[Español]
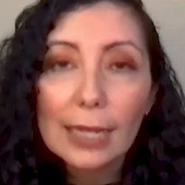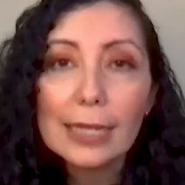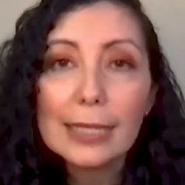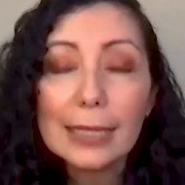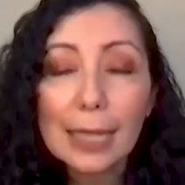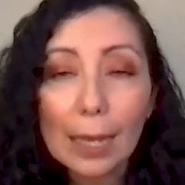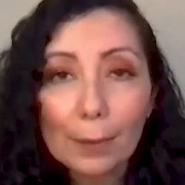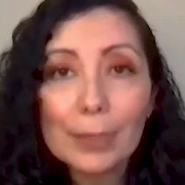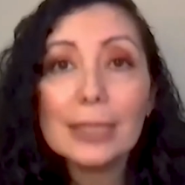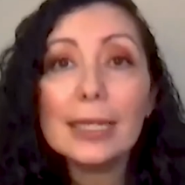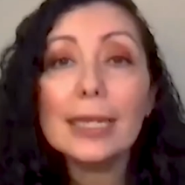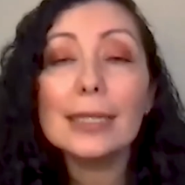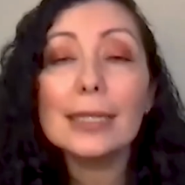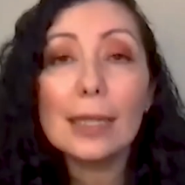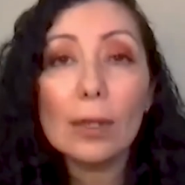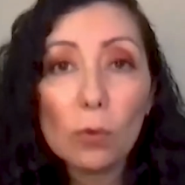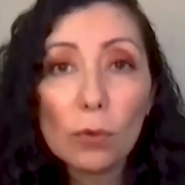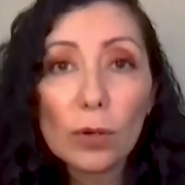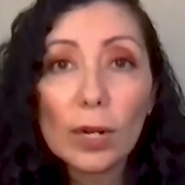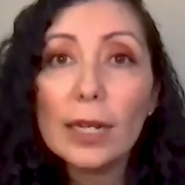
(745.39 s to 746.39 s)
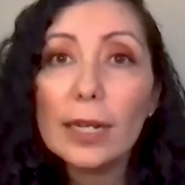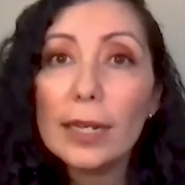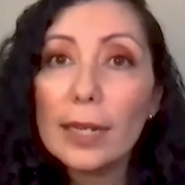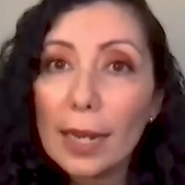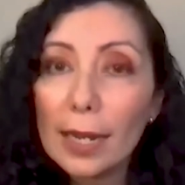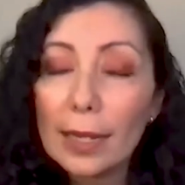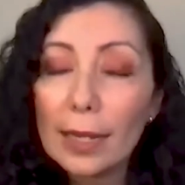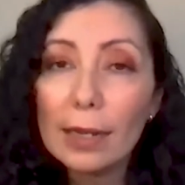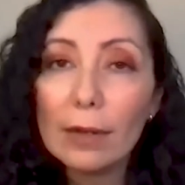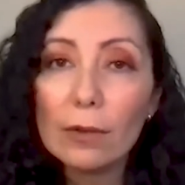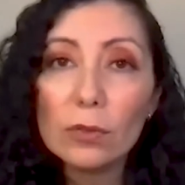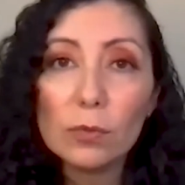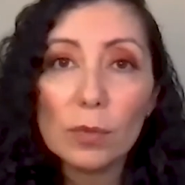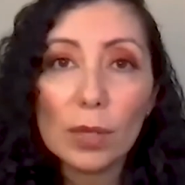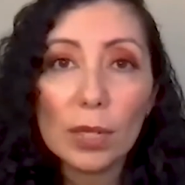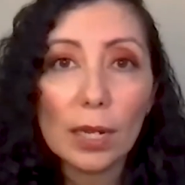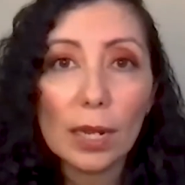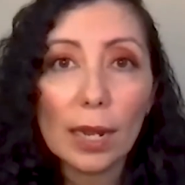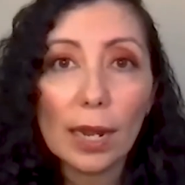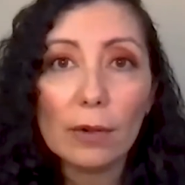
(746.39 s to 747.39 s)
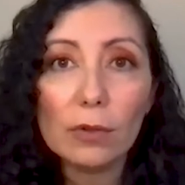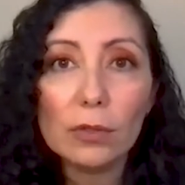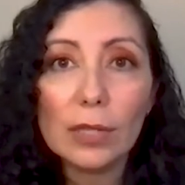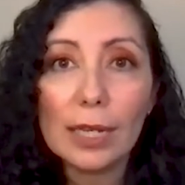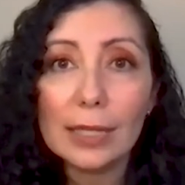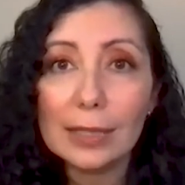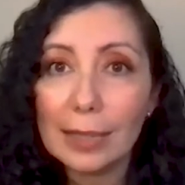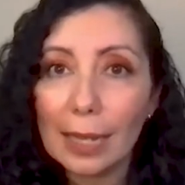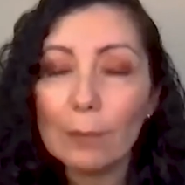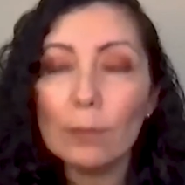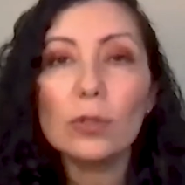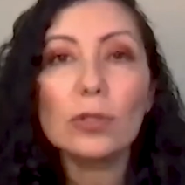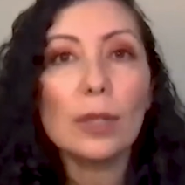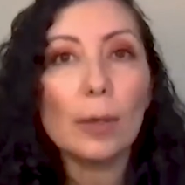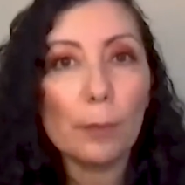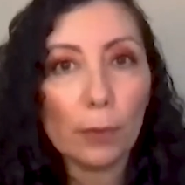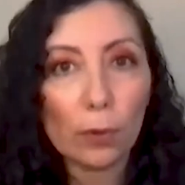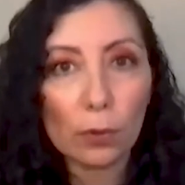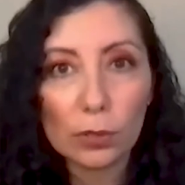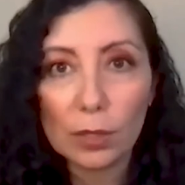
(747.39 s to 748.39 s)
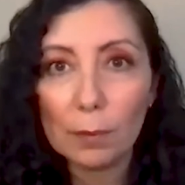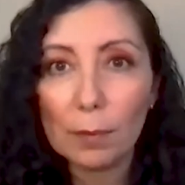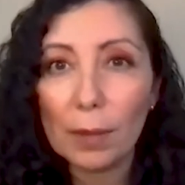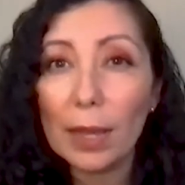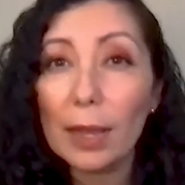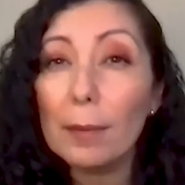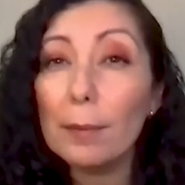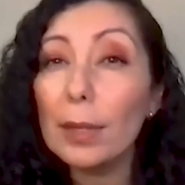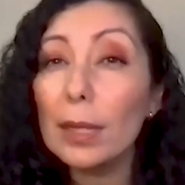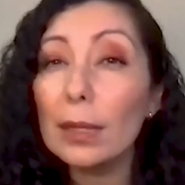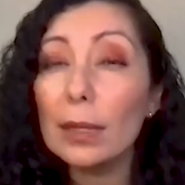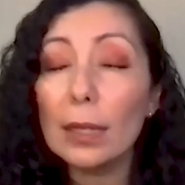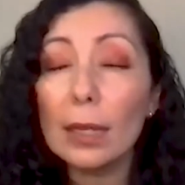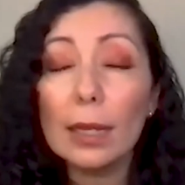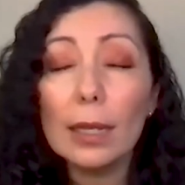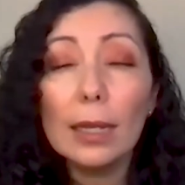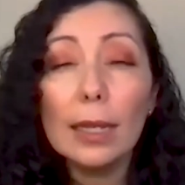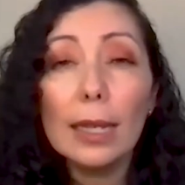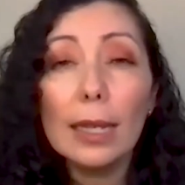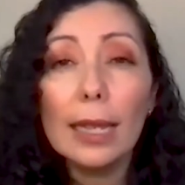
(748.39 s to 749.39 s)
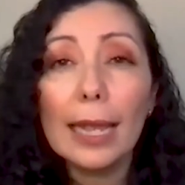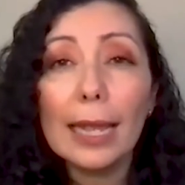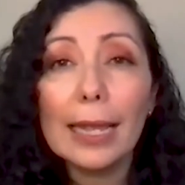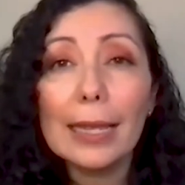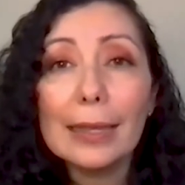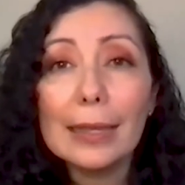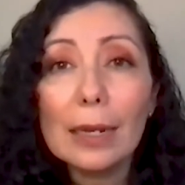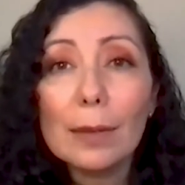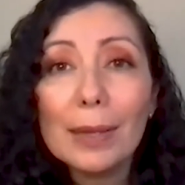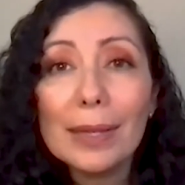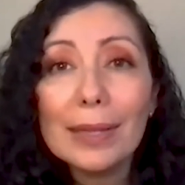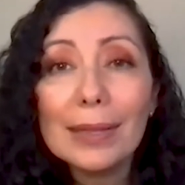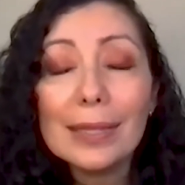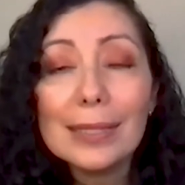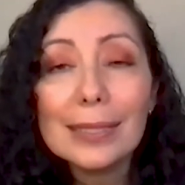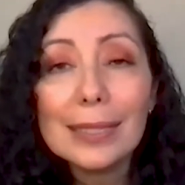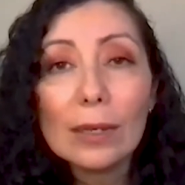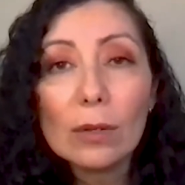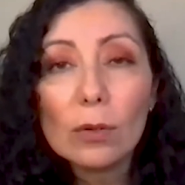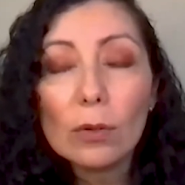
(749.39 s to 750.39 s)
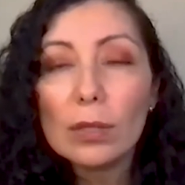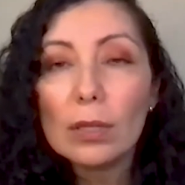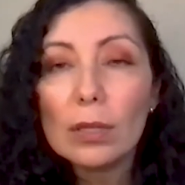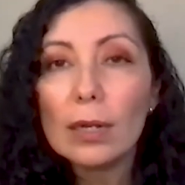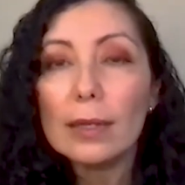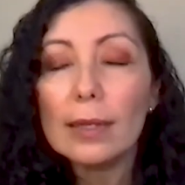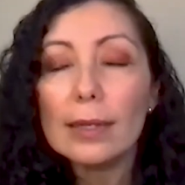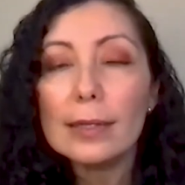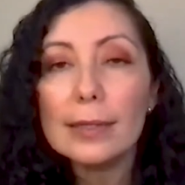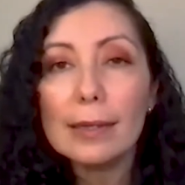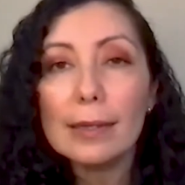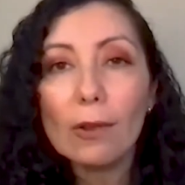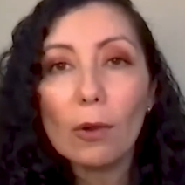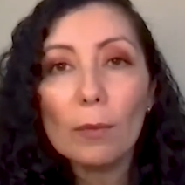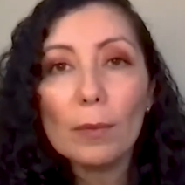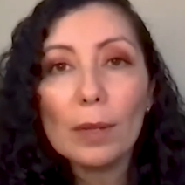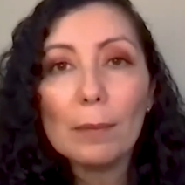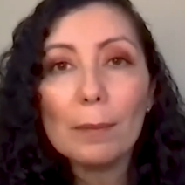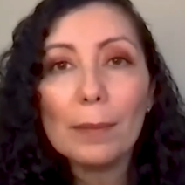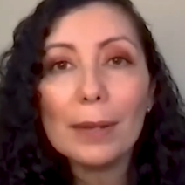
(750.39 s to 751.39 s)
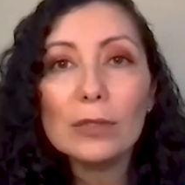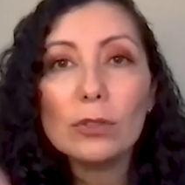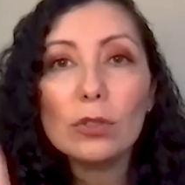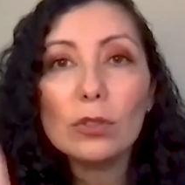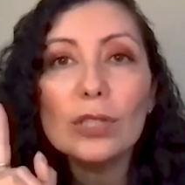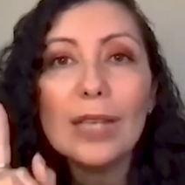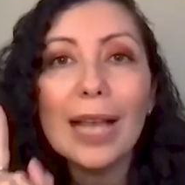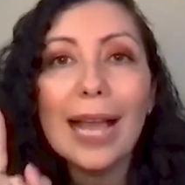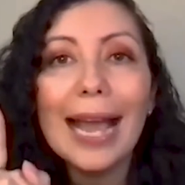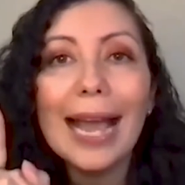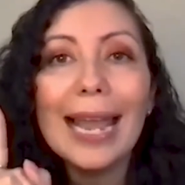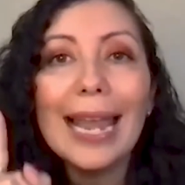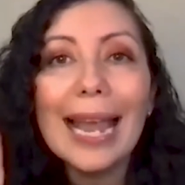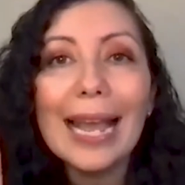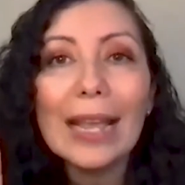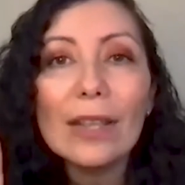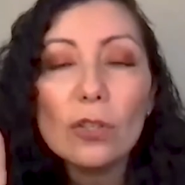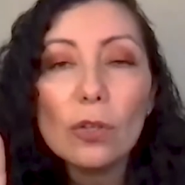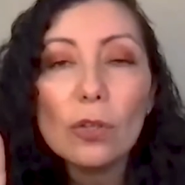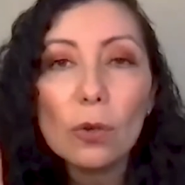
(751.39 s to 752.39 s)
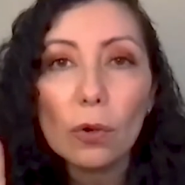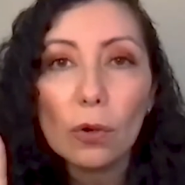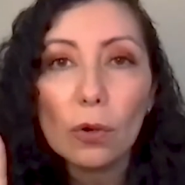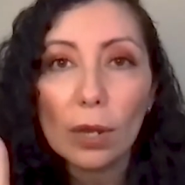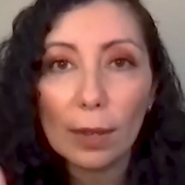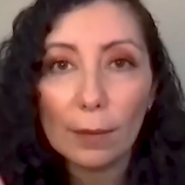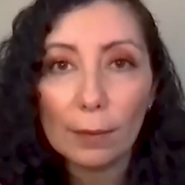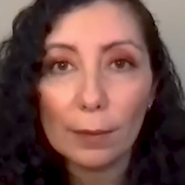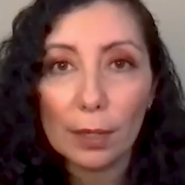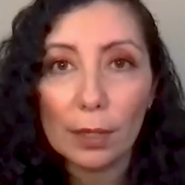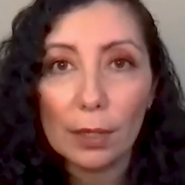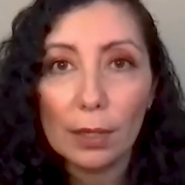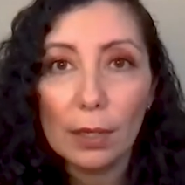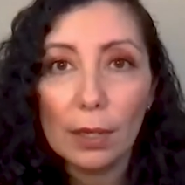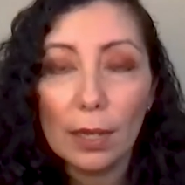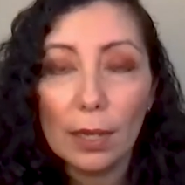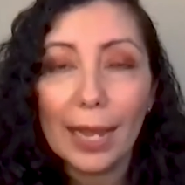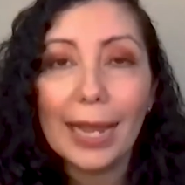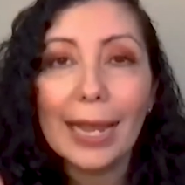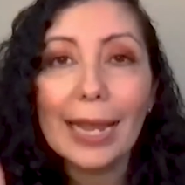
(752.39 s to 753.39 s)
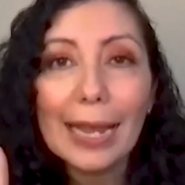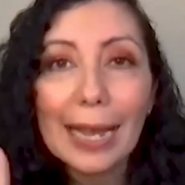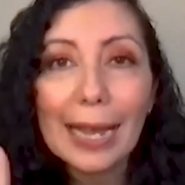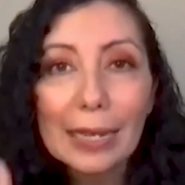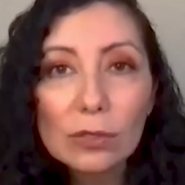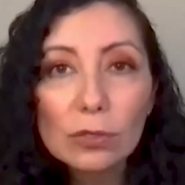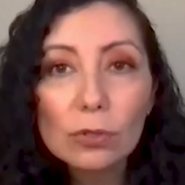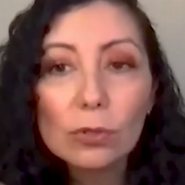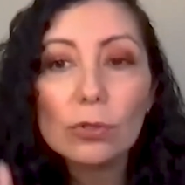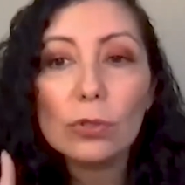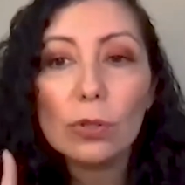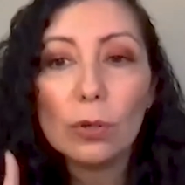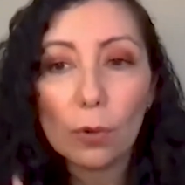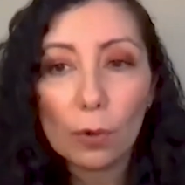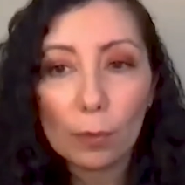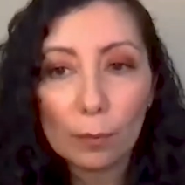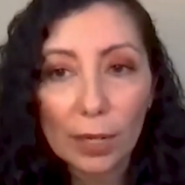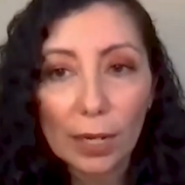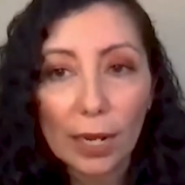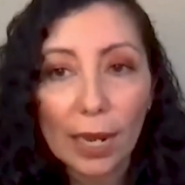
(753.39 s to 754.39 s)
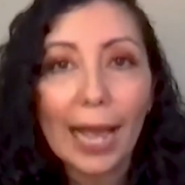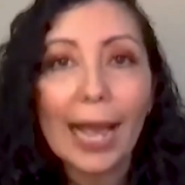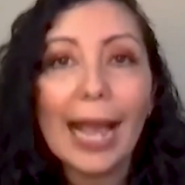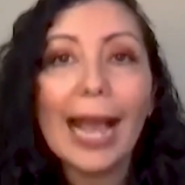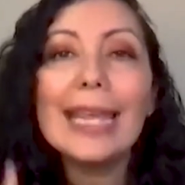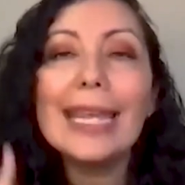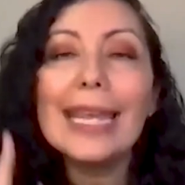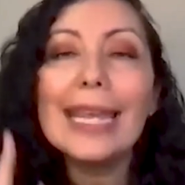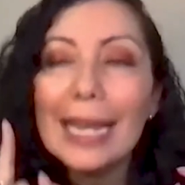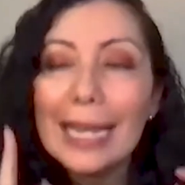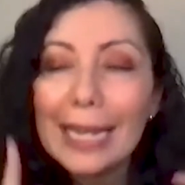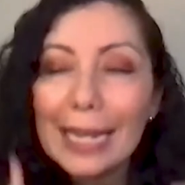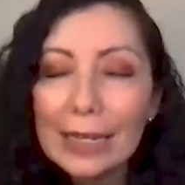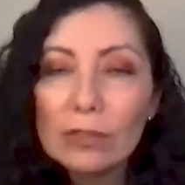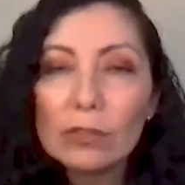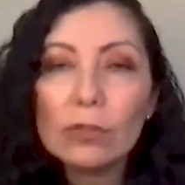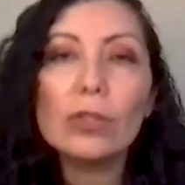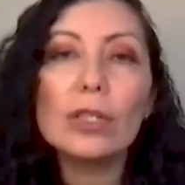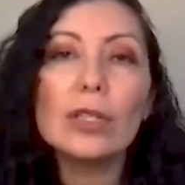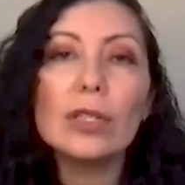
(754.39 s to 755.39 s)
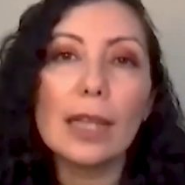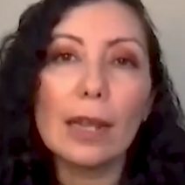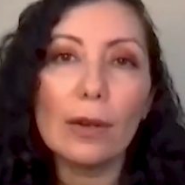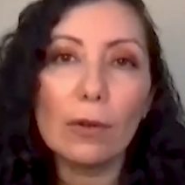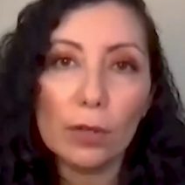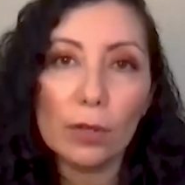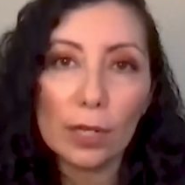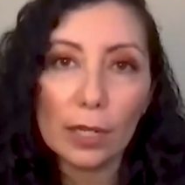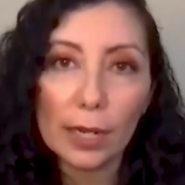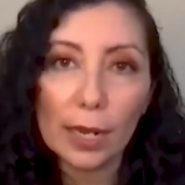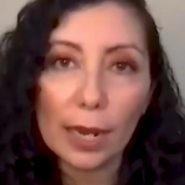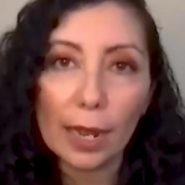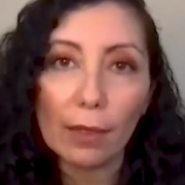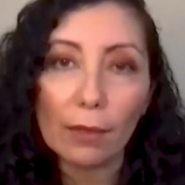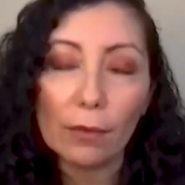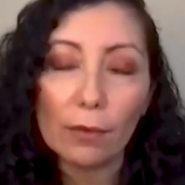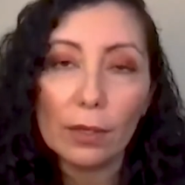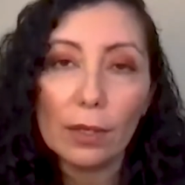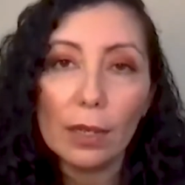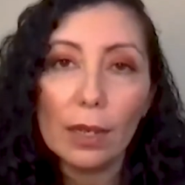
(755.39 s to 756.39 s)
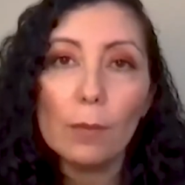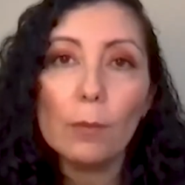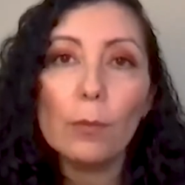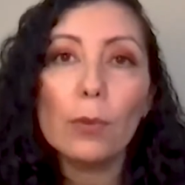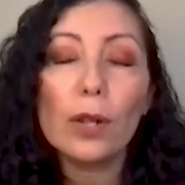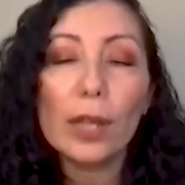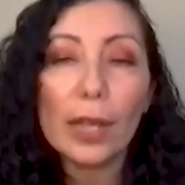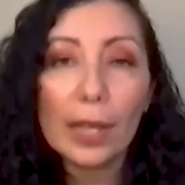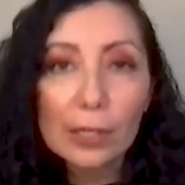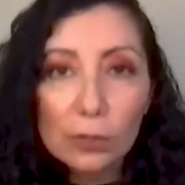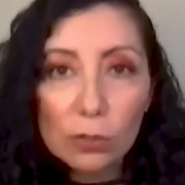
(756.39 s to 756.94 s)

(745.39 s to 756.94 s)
Sabes que según el INEGI los mexicanos gastamos aproximadamente entre 25 y 35 mil pesos al año, Gaby en gastos hormiga. Y ahí es donde está lo delicado, porque